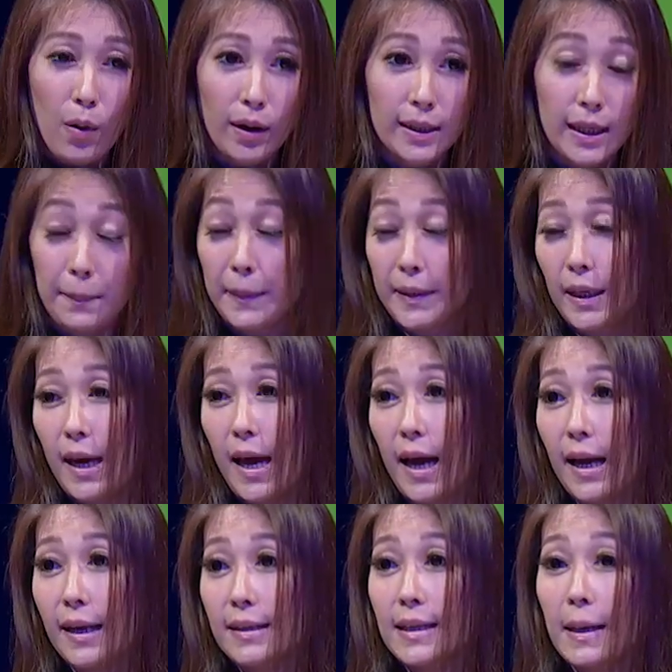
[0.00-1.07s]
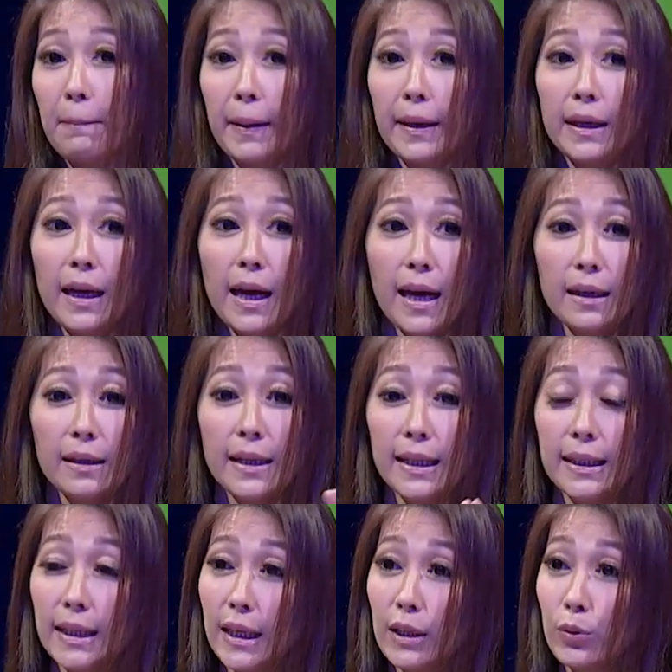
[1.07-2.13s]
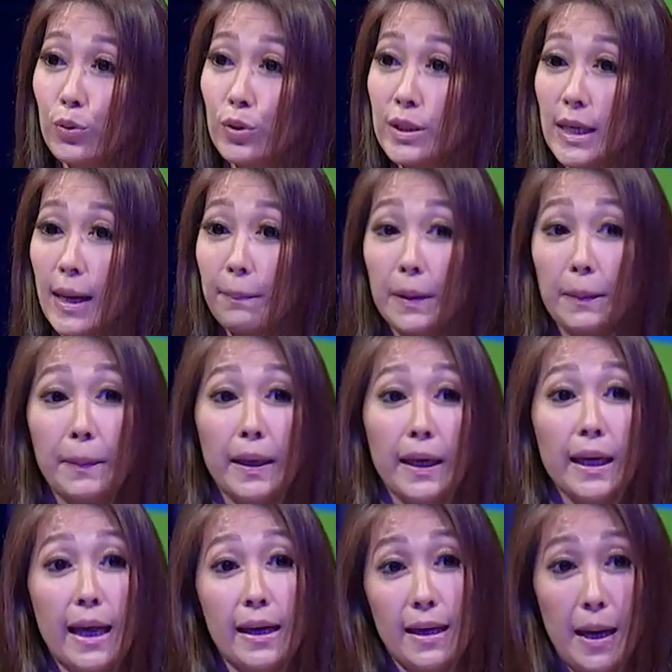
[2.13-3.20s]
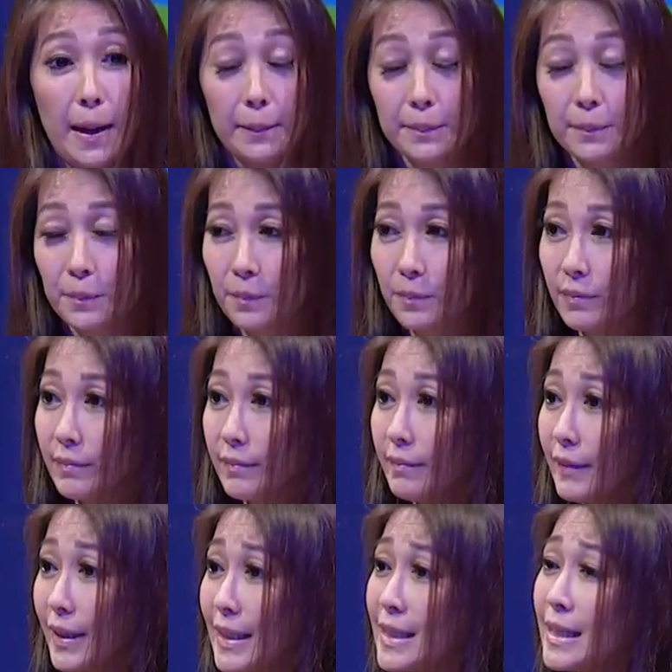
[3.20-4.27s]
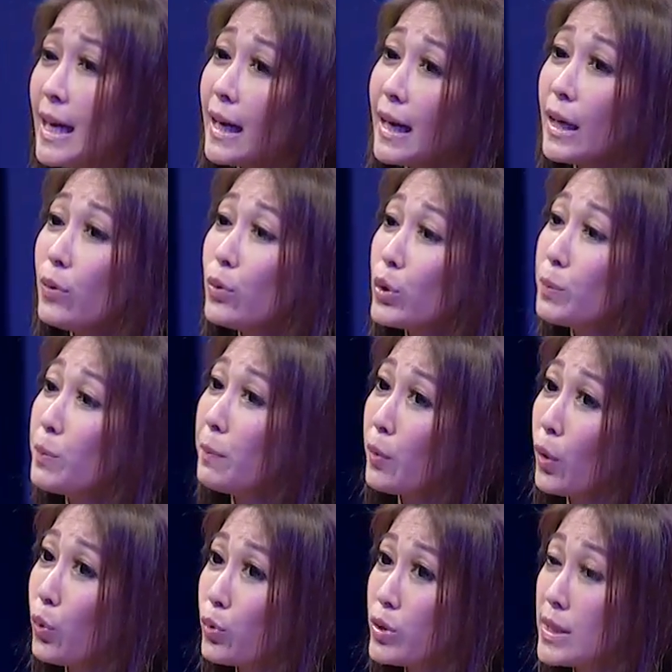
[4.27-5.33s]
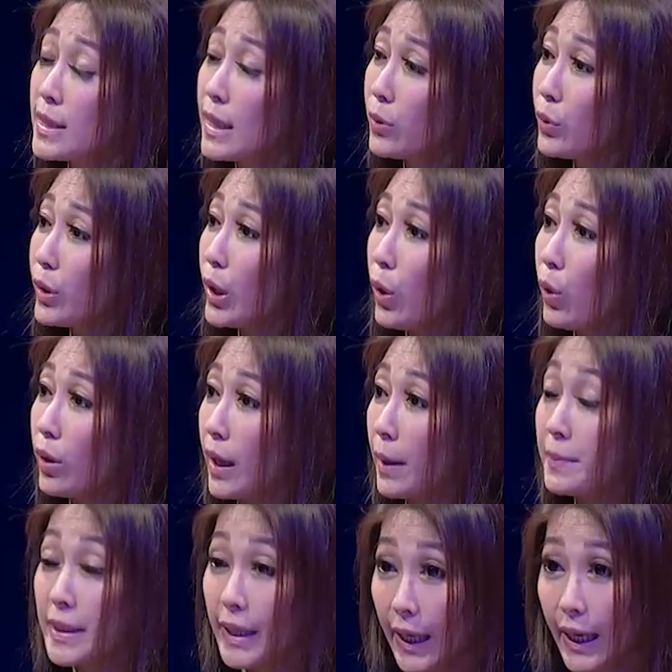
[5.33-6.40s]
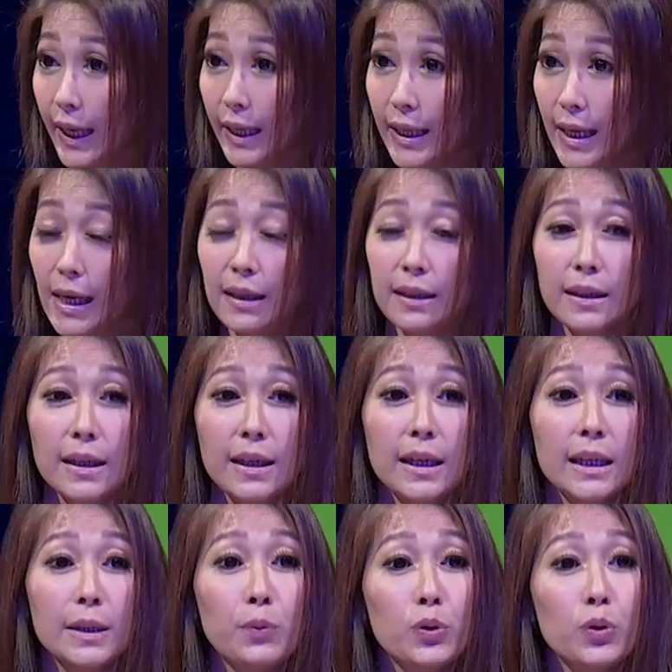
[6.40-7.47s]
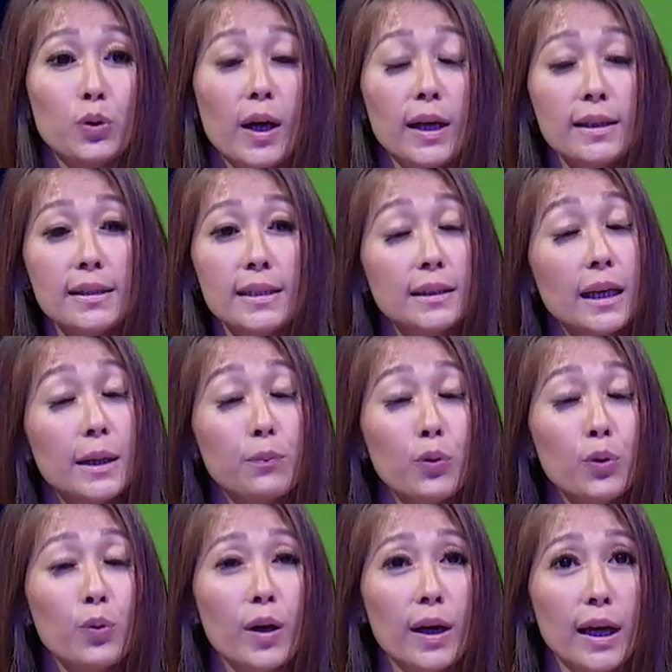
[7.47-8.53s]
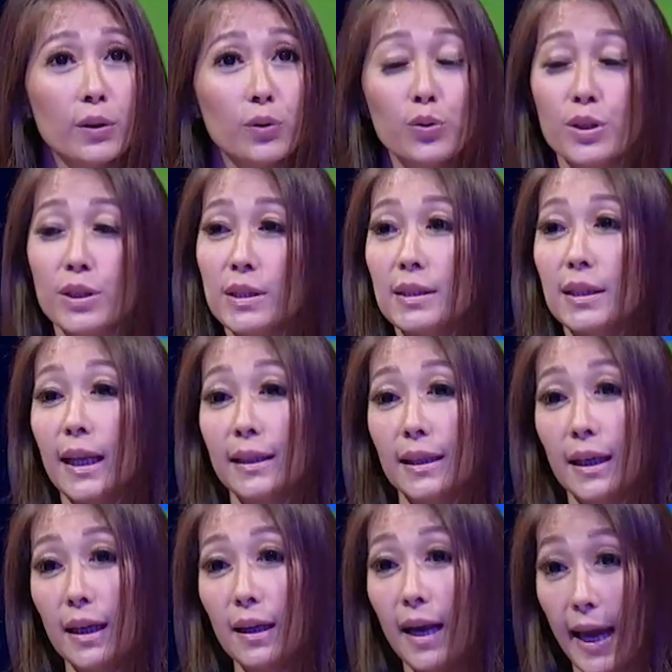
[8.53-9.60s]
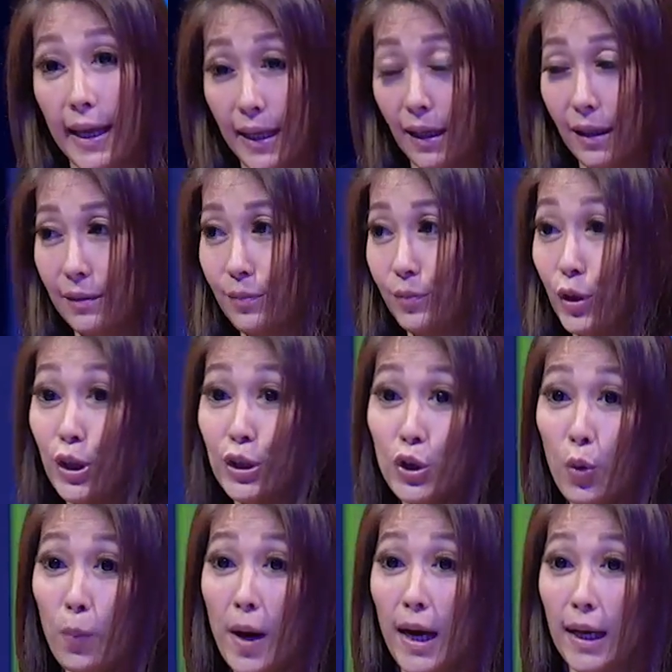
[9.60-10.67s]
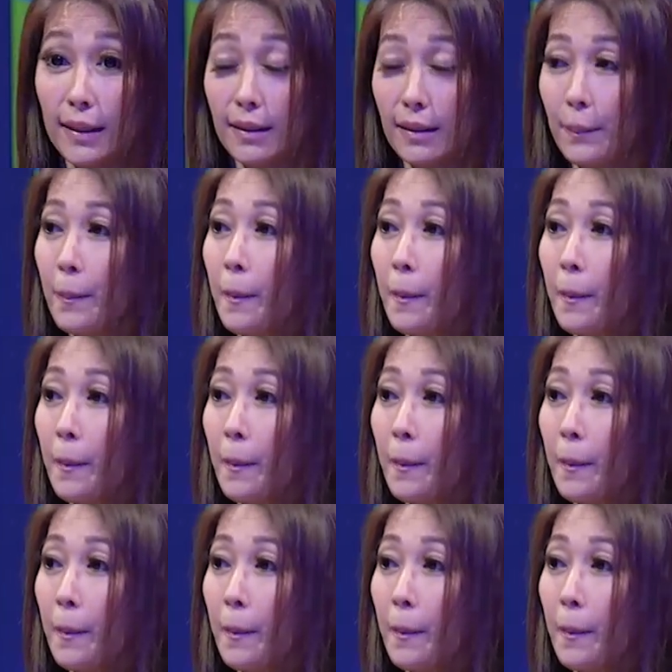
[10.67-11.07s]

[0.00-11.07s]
awal dari peternakan sampai dengan daging itu siap di piring Anda. Sedangkan untuk memproduksi 1 kg serealia dibutuhkan 1.200 liter air. Jadi jauh banget.